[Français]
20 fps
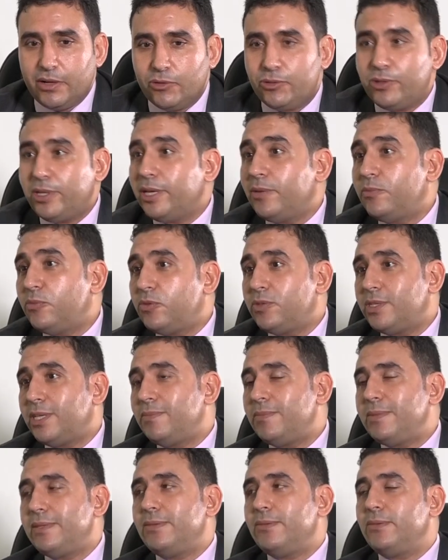au terme de
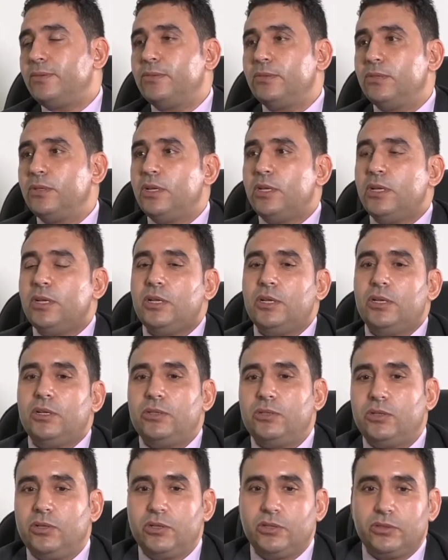sa mission.
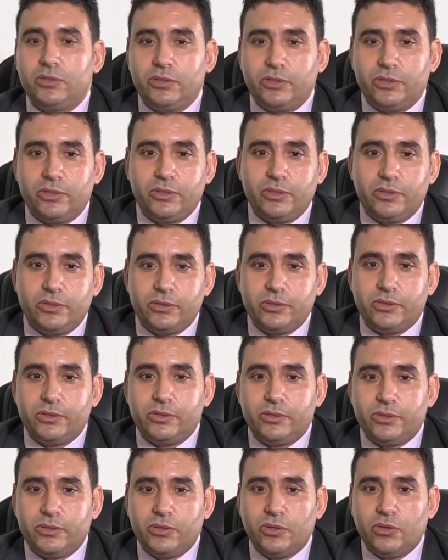Donc,
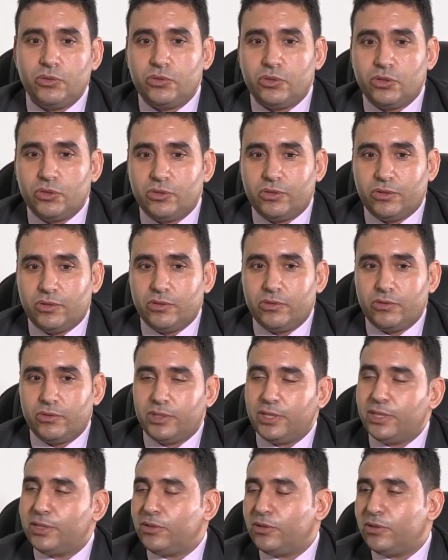
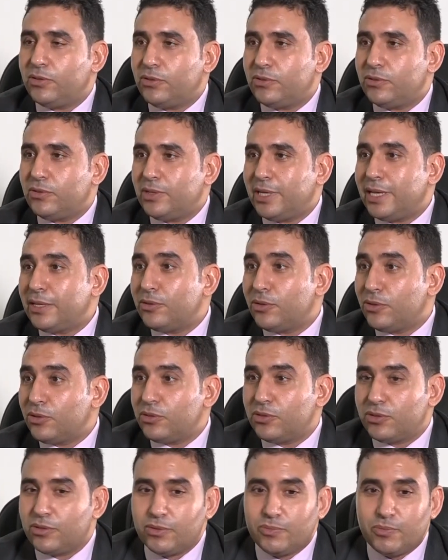entre-temps, on est dans
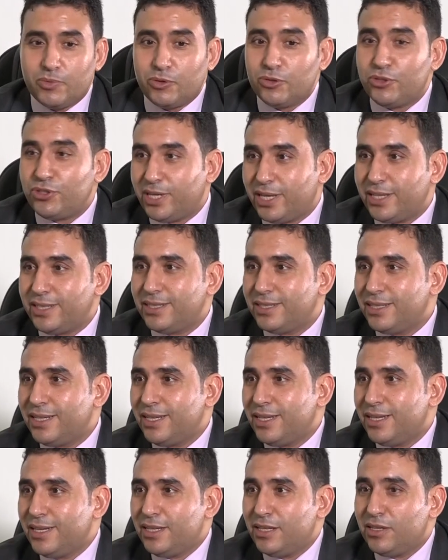l'attente prochaine,
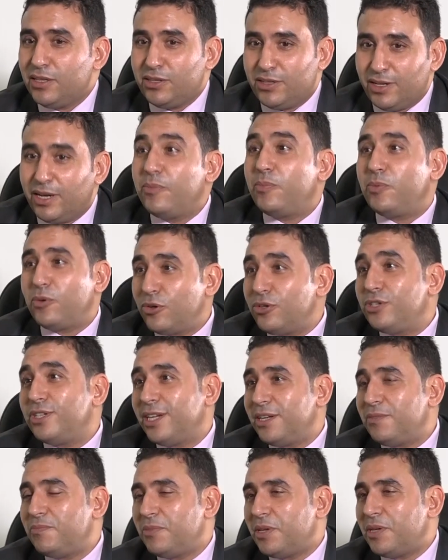très
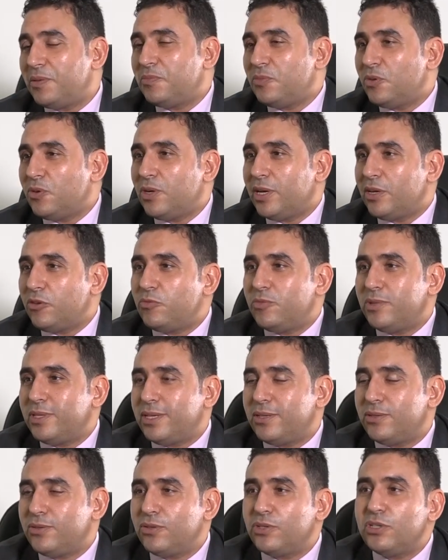prochaine même, de la
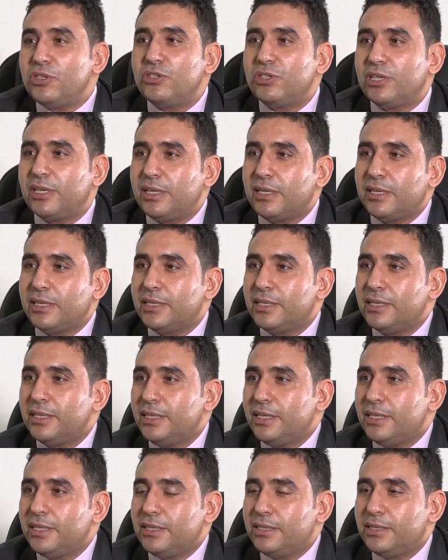nomination, Inch'Allah
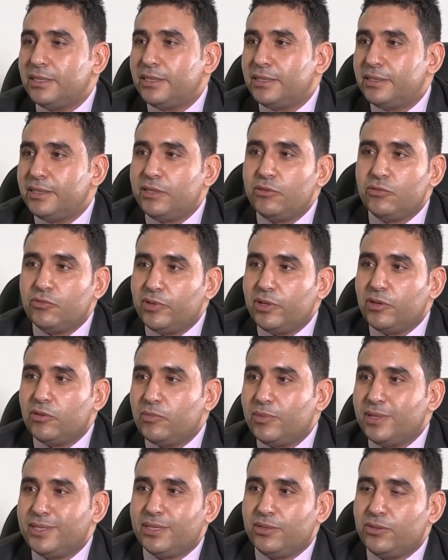d'un nouvel
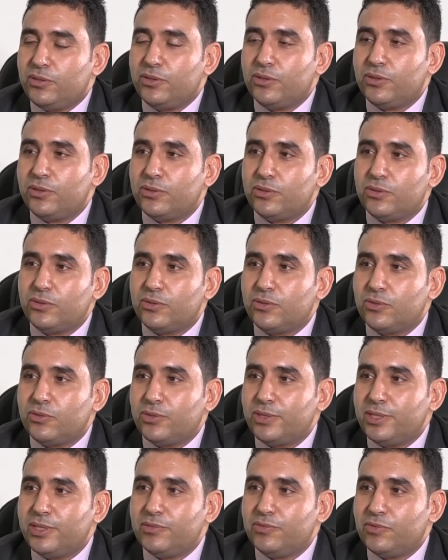ambassadeur en
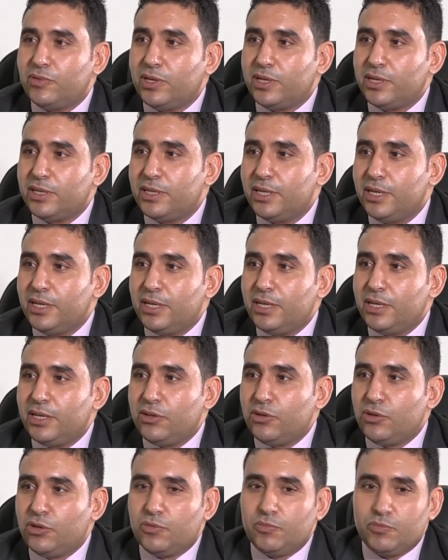Côte d'Ivoire.
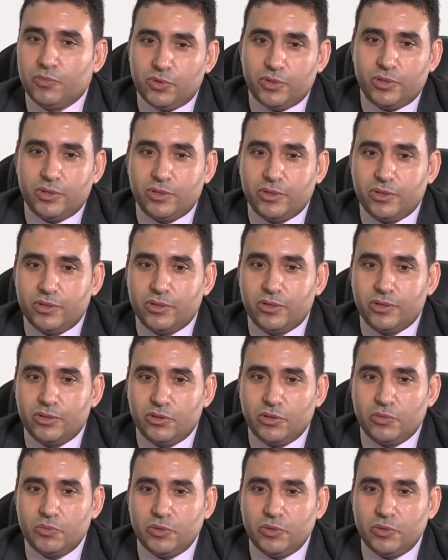Comme, euh,